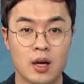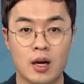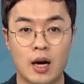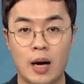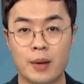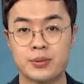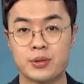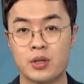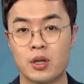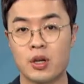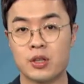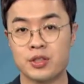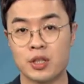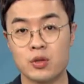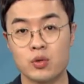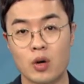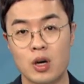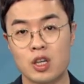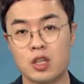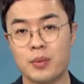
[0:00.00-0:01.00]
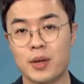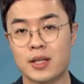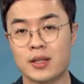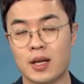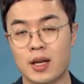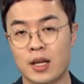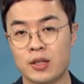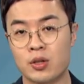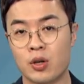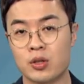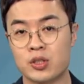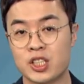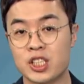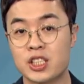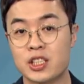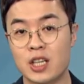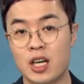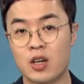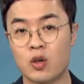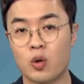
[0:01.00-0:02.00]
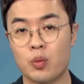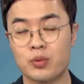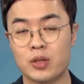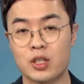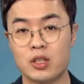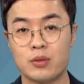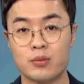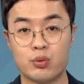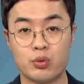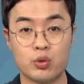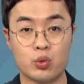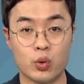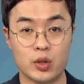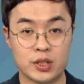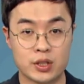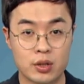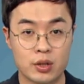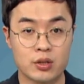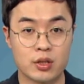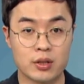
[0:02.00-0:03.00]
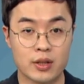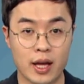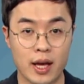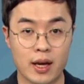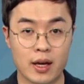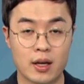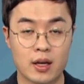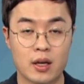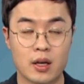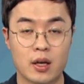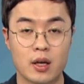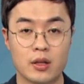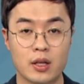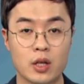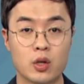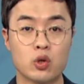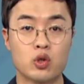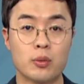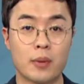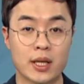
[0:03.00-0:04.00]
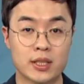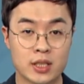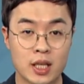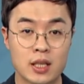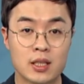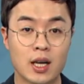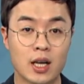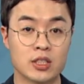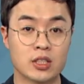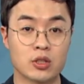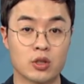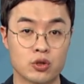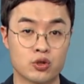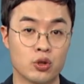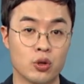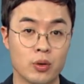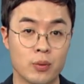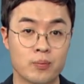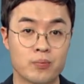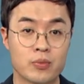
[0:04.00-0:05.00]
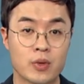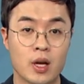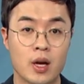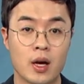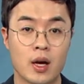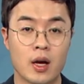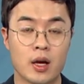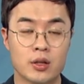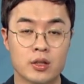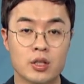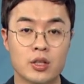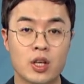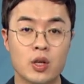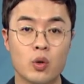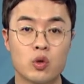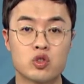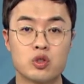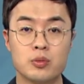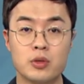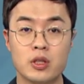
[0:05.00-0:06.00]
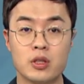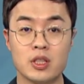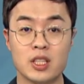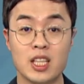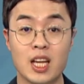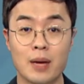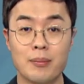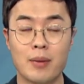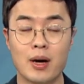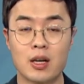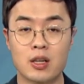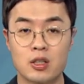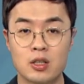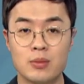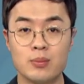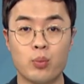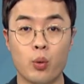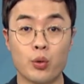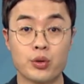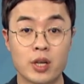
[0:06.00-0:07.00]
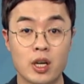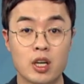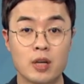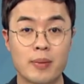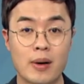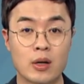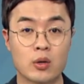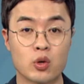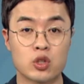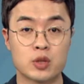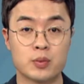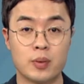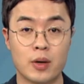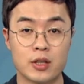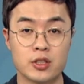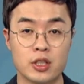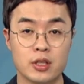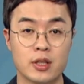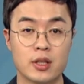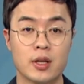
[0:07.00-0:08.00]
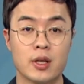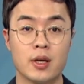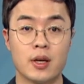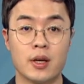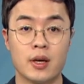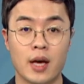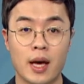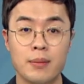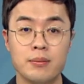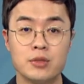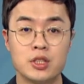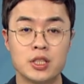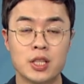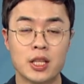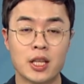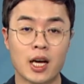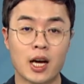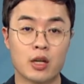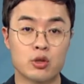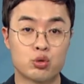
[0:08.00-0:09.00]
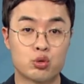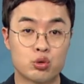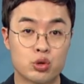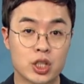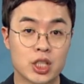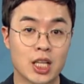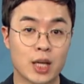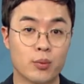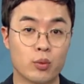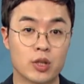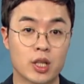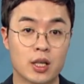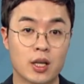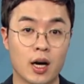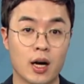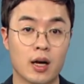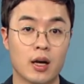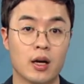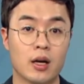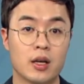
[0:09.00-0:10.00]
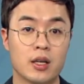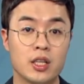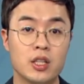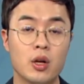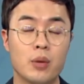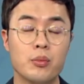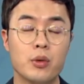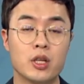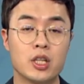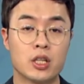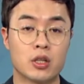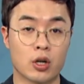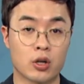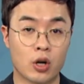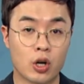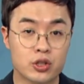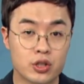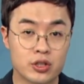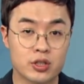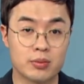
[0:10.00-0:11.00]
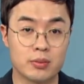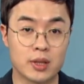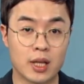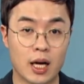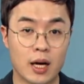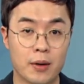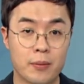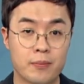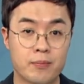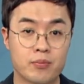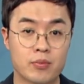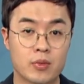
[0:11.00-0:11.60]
앞서 성과급에 따라서 직장을 옮기는 분도 있었는데 이것도 마찬가지인 거죠. 특히 요즘은 일한 만큼 보상을 받고 싶어하는 MZ세대가 주축이다 보니까 이런 면이 더 커졌습니다.